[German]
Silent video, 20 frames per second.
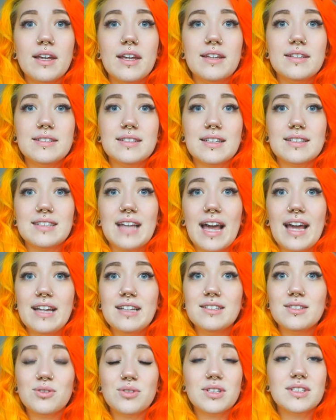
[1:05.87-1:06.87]
Ist das
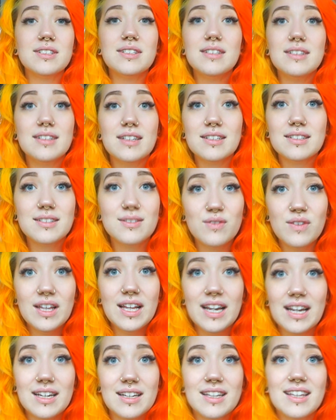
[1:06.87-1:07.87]
eins oder sind das
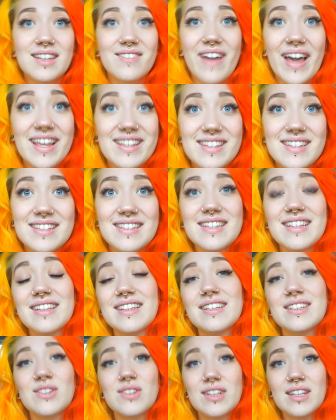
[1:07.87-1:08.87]
viele? Ich weiß es
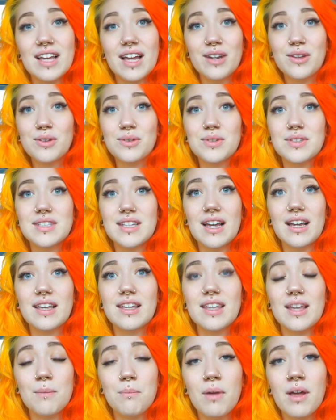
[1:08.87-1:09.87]
nicht. Also ich kann euch nur sagen,
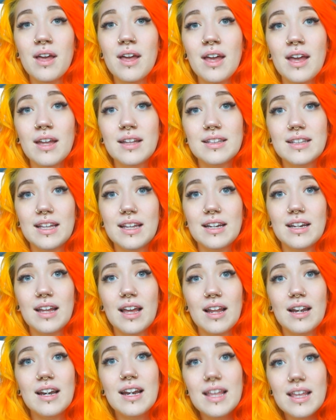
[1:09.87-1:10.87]
ich habe den
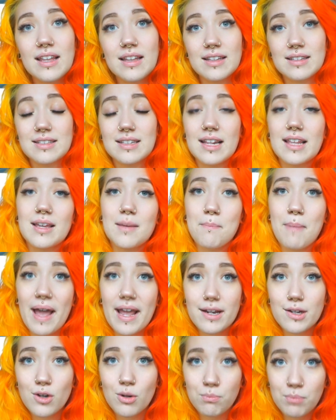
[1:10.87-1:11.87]
äh, link, das linke
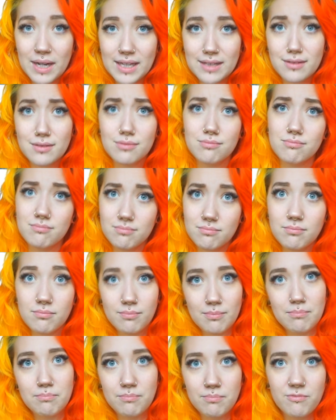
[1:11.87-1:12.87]
Bein komplett
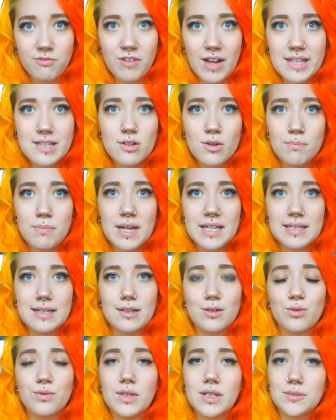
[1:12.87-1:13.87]
fast komplett
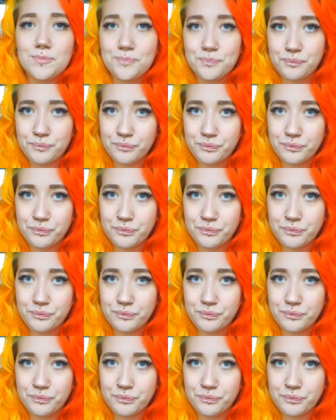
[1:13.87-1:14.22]
tätowiert.